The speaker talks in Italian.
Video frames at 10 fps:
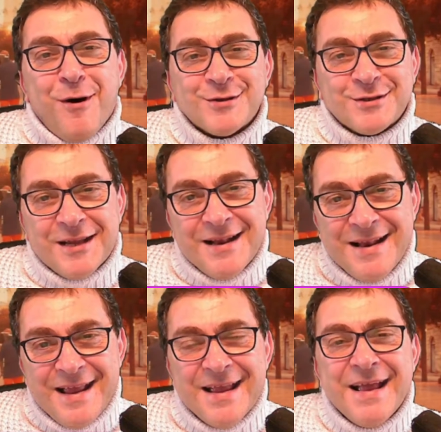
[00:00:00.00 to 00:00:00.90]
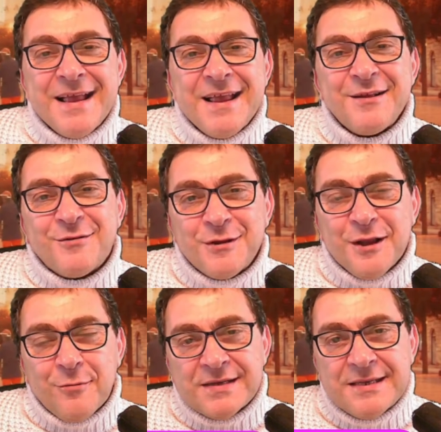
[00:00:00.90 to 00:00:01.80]
poste lì in
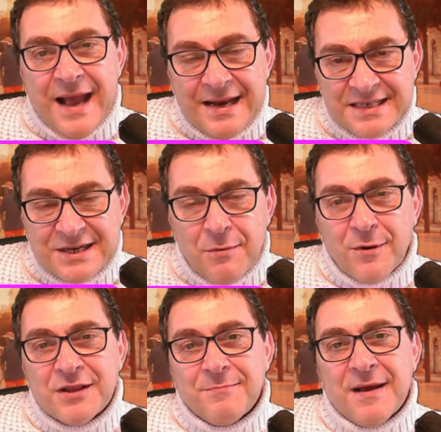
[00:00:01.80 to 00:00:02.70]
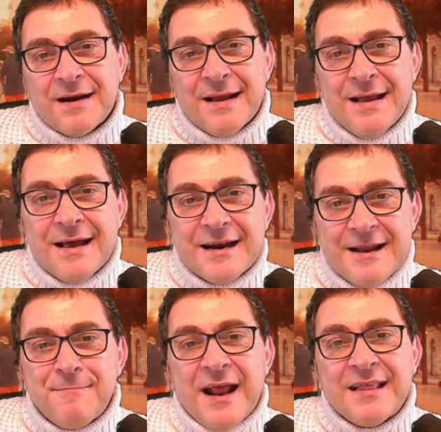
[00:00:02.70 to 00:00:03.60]
tutti questi anni, siamo pronti per
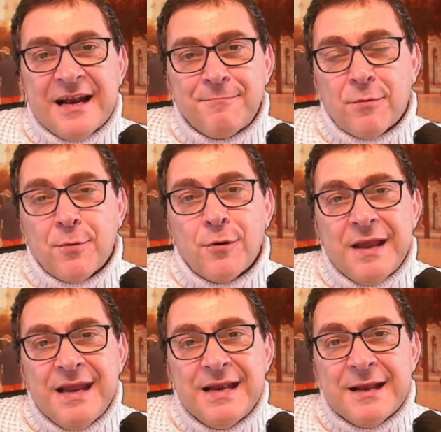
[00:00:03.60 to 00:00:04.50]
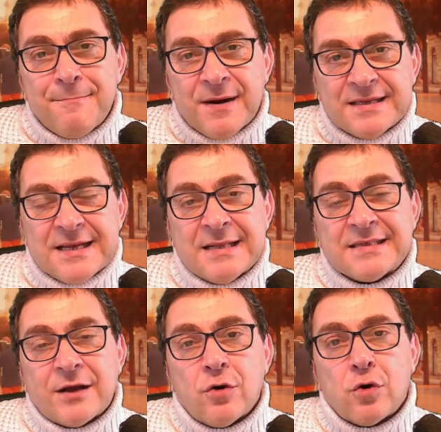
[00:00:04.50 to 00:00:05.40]
riprenderli proprio in
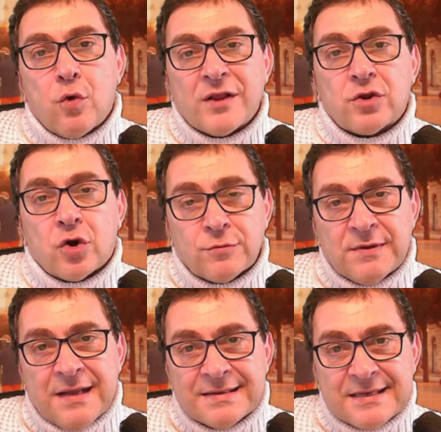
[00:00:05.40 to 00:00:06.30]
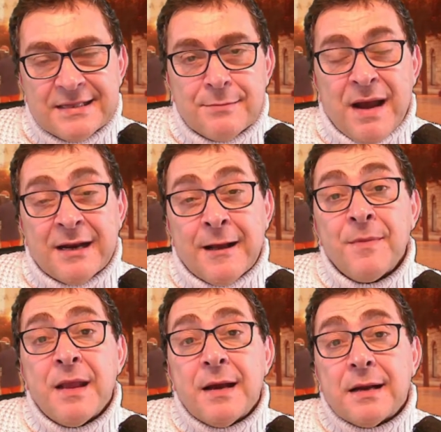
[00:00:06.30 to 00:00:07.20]
presenza con quattro ospiti a settimana
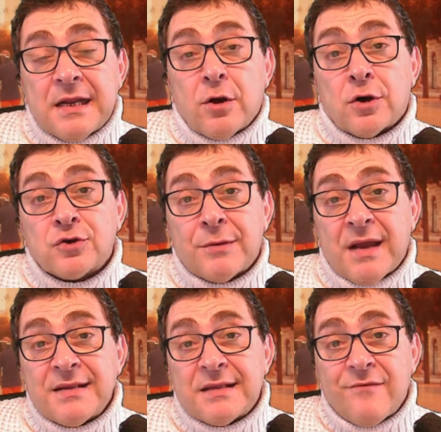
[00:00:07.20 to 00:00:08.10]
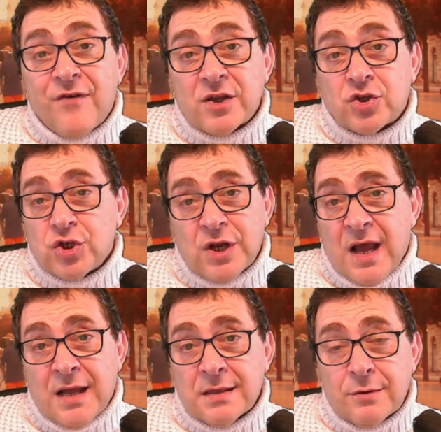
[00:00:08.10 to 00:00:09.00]
rigorosamente
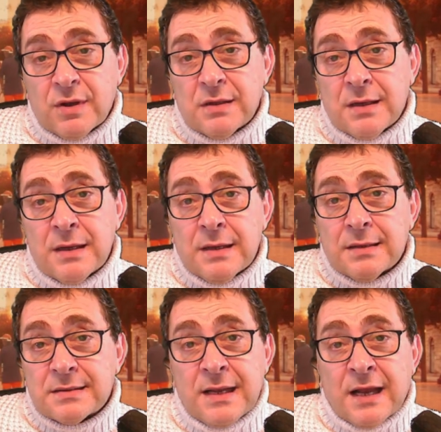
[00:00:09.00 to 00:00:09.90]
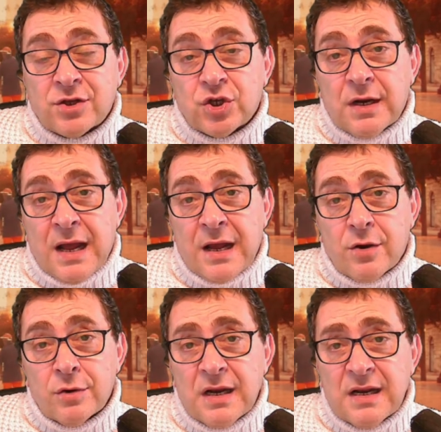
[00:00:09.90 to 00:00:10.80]
vaccinati, quindi si accelererà
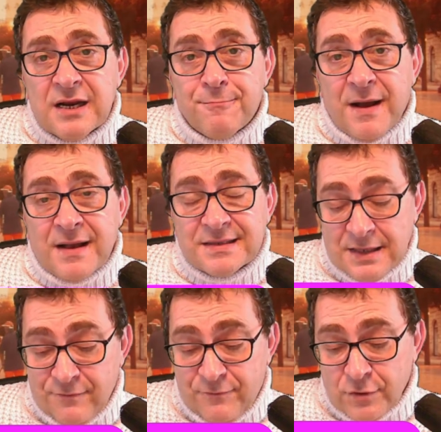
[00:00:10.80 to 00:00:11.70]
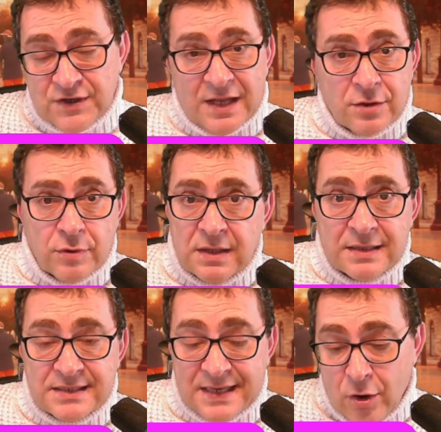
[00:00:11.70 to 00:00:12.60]
con il Green Pass rinforzato,
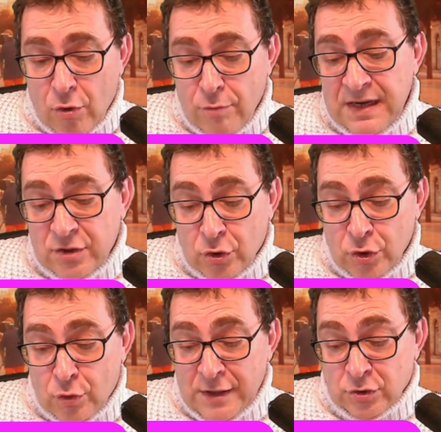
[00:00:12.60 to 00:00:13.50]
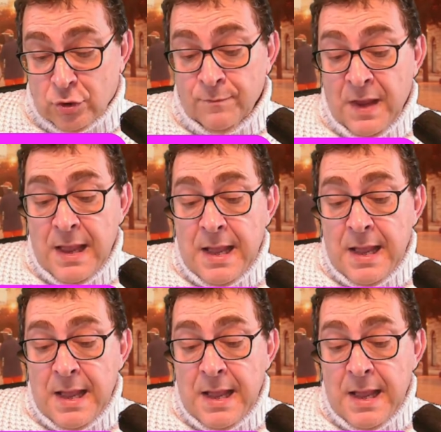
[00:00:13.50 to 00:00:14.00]
quindi sarà obbligatorio questo.